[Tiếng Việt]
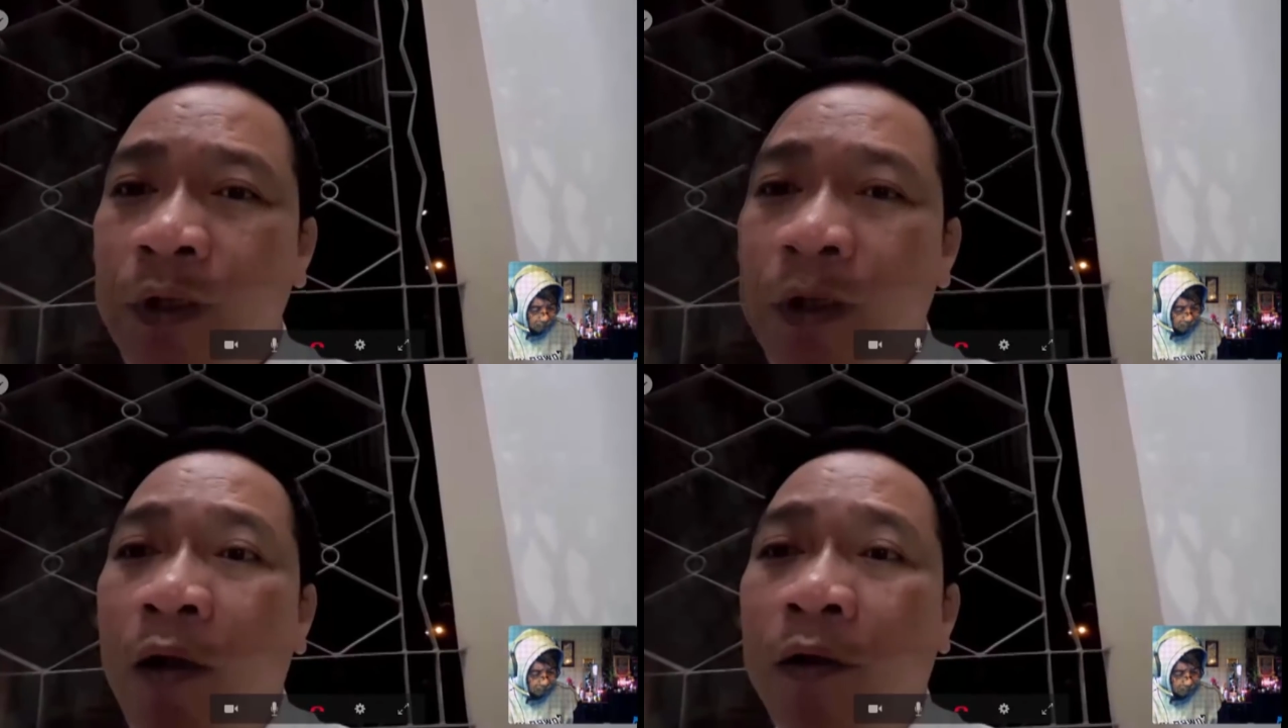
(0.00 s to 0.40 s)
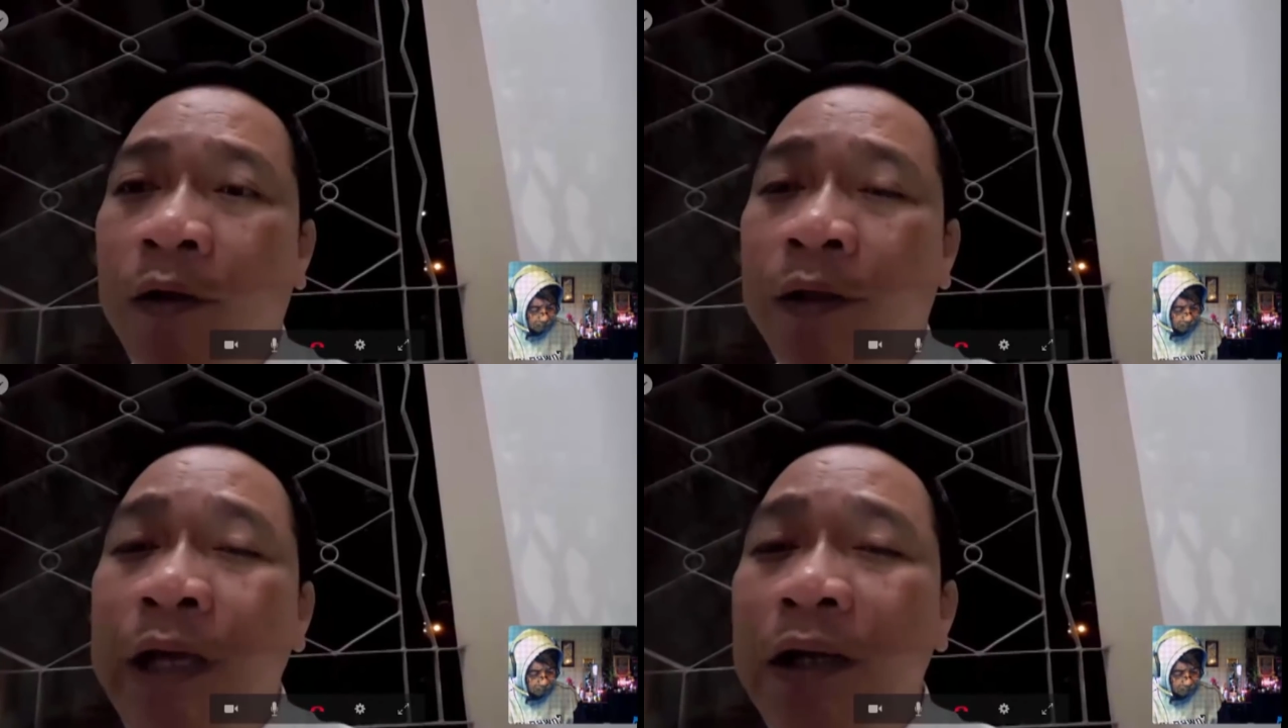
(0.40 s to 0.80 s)
Ờ,
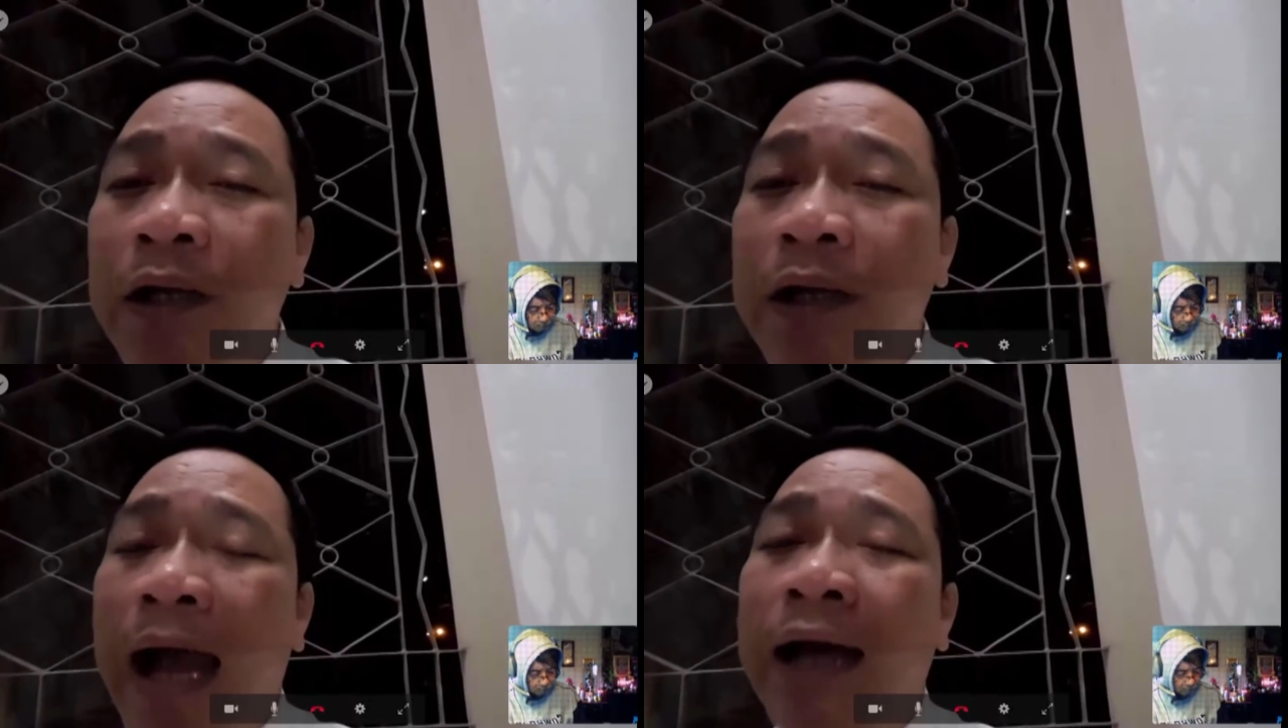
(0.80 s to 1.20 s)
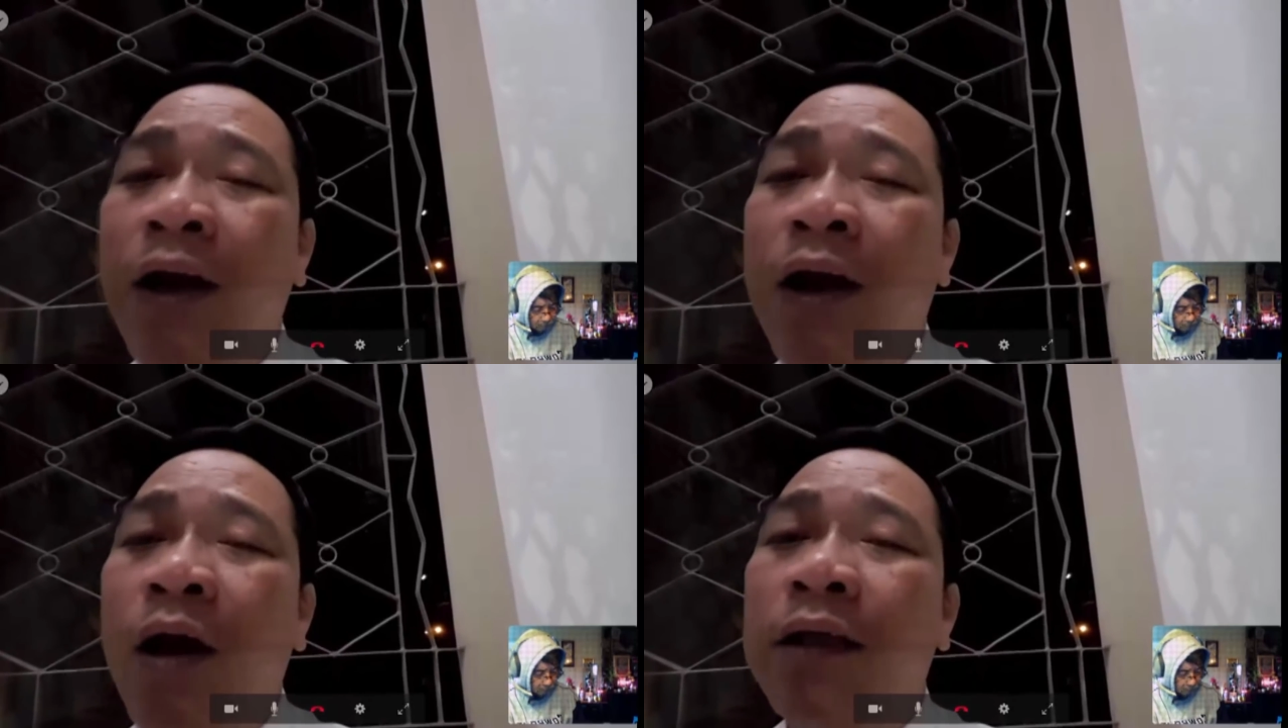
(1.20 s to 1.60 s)
như đã
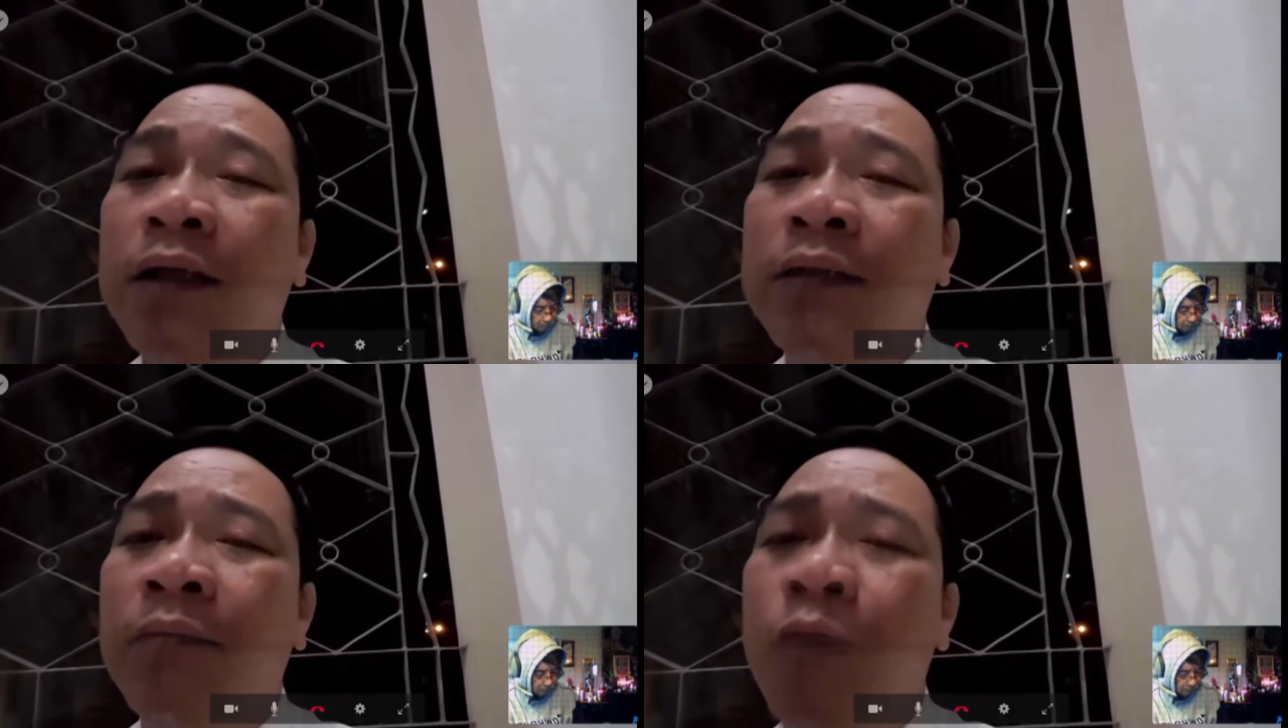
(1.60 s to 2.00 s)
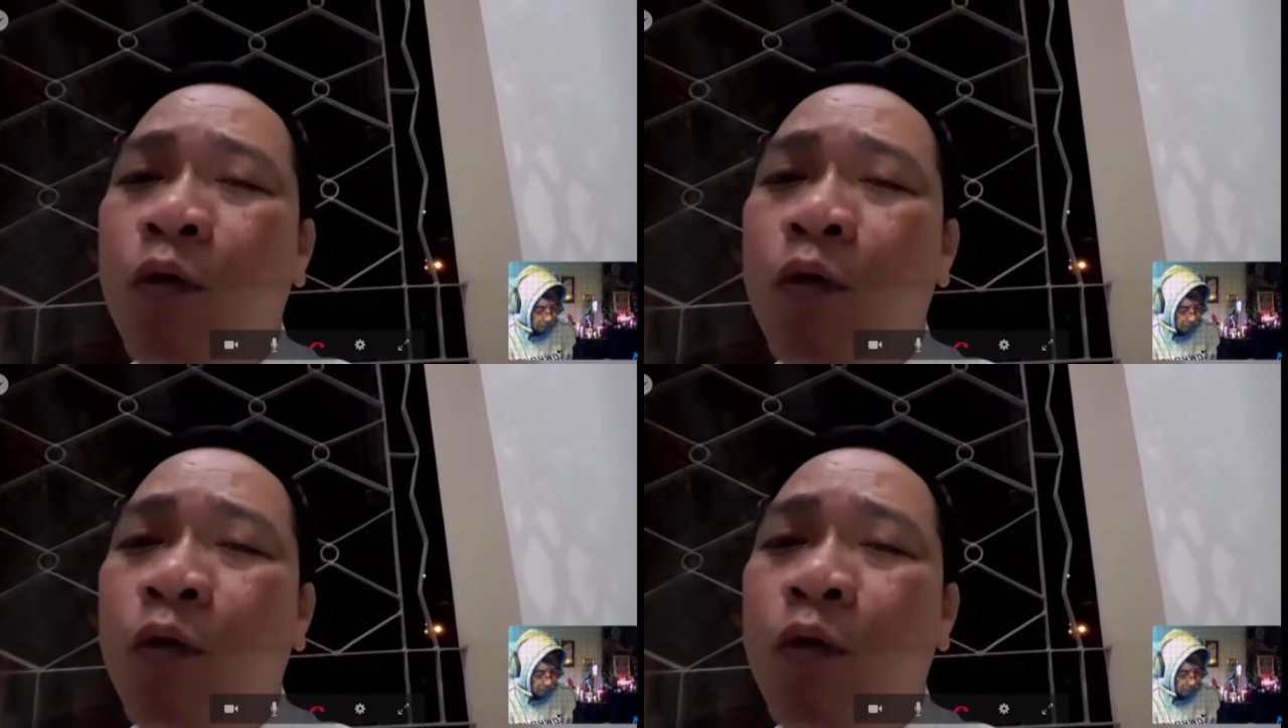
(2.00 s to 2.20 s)
nói, mục